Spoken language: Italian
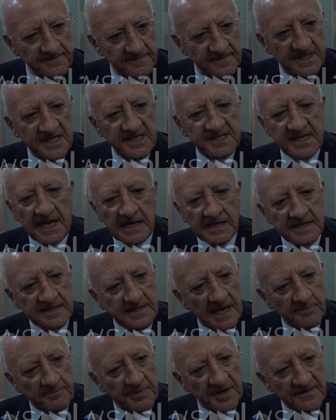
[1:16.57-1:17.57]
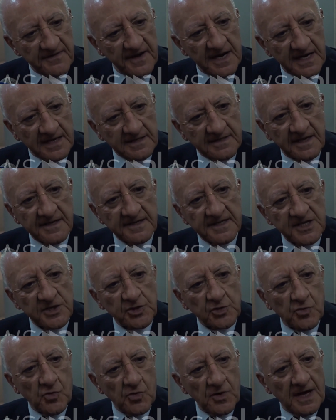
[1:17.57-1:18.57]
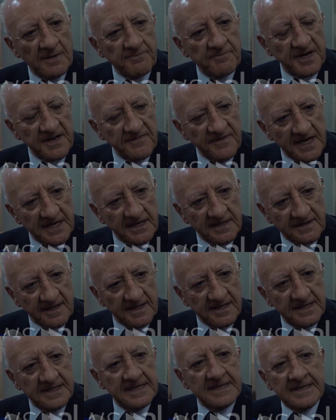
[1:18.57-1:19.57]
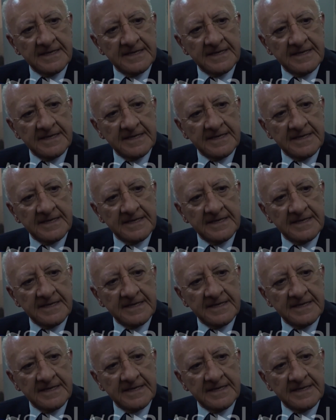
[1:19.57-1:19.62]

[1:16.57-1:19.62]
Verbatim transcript: di sanità privata e di scuola privata.